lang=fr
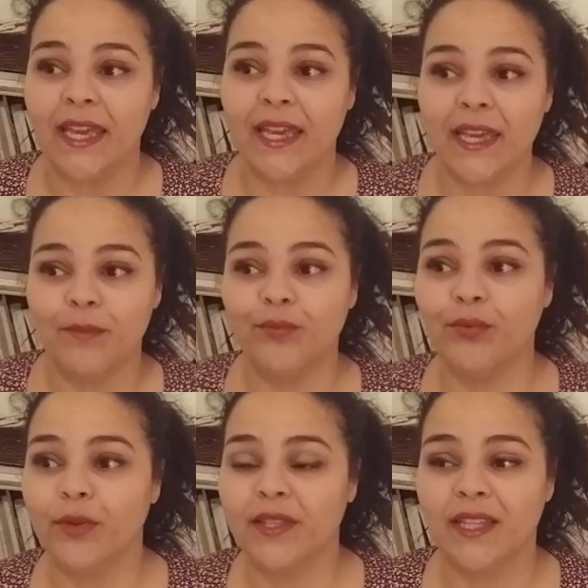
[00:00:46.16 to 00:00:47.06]
Et
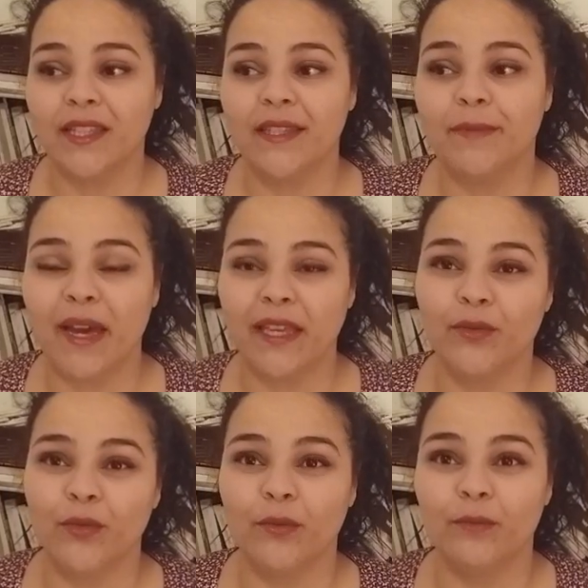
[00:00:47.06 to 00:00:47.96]
pour cette
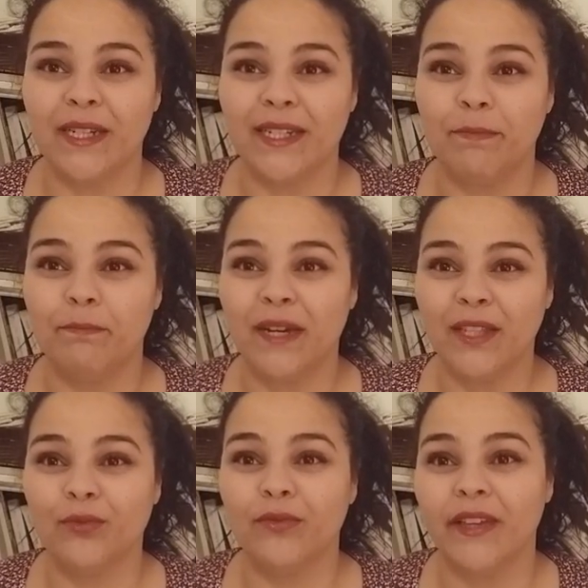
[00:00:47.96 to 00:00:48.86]
disparition, bah, j'ai
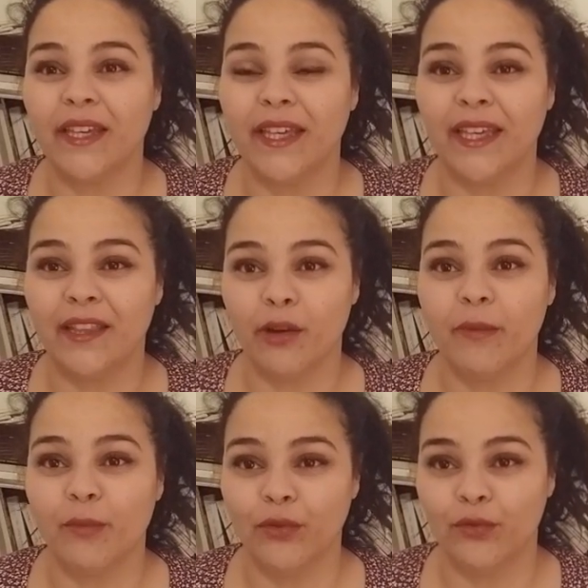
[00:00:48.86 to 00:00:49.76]
pas trouvé
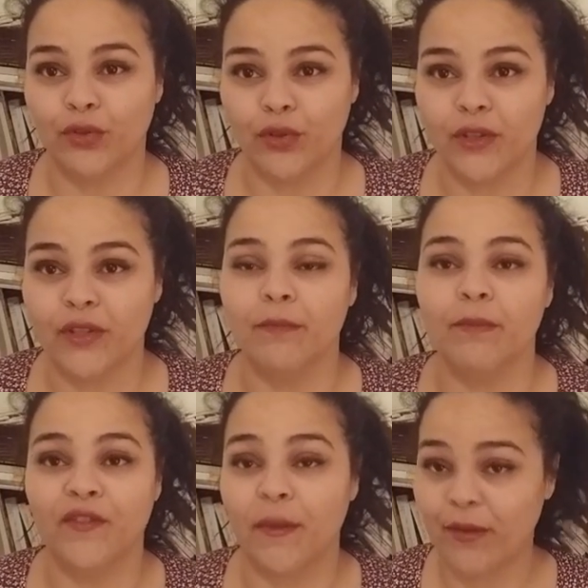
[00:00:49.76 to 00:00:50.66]
énormément de choses,
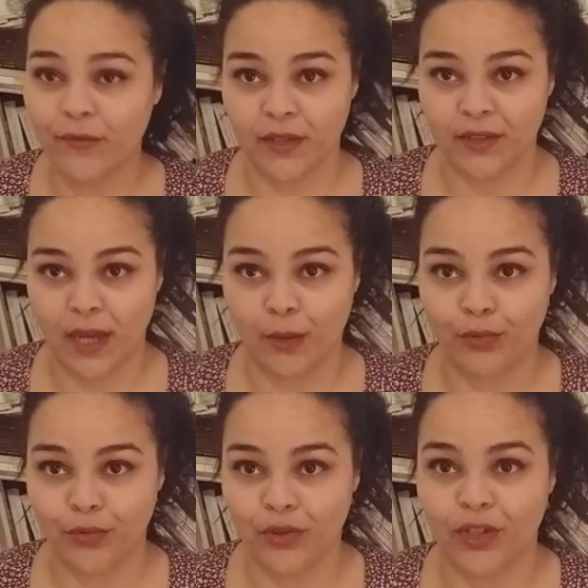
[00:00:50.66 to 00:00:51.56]
mais je vais pas vous en dire
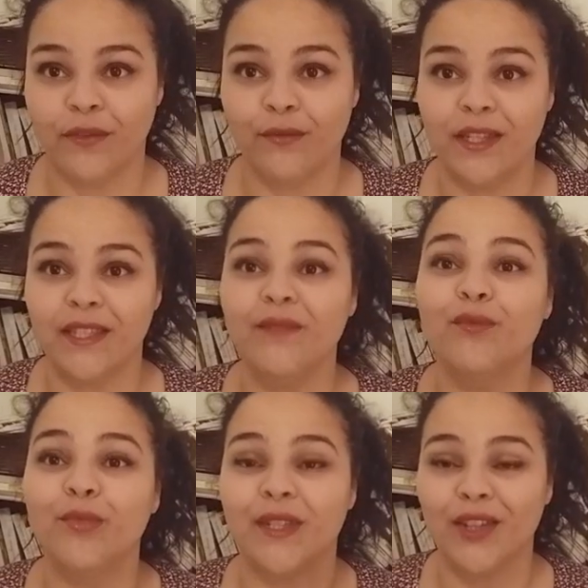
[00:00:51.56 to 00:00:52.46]
plus. Je vais vous laisser
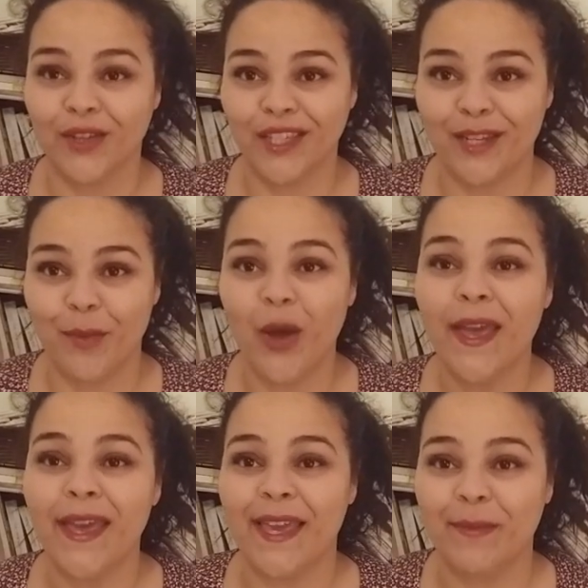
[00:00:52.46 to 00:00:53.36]
vous poser tranquillement,
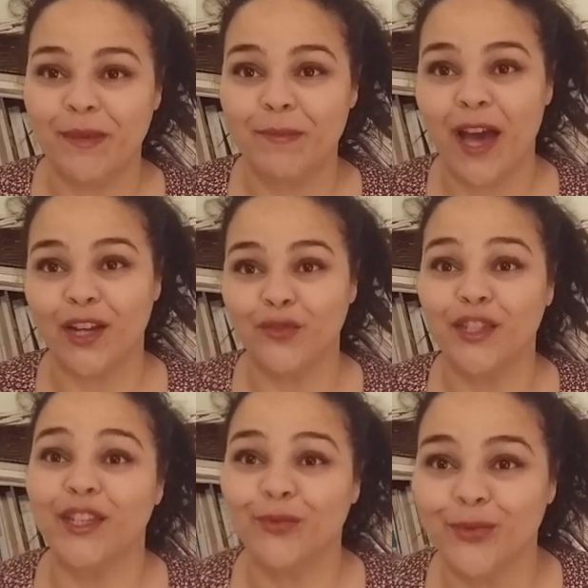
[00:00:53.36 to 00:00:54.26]
et puis bah, je
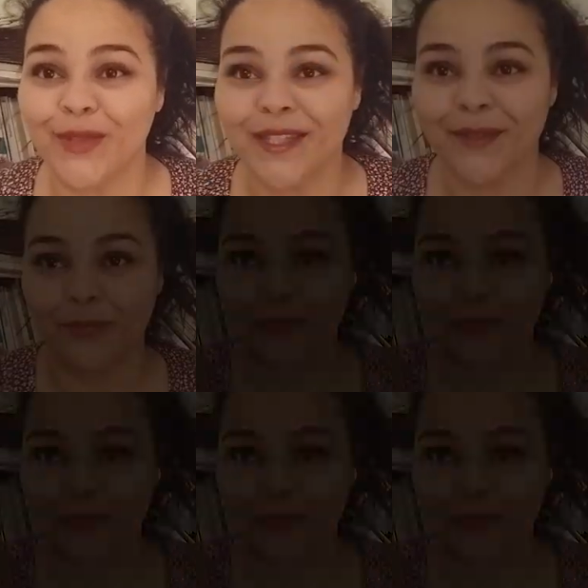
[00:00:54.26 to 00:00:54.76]
vous dis à tout de suite.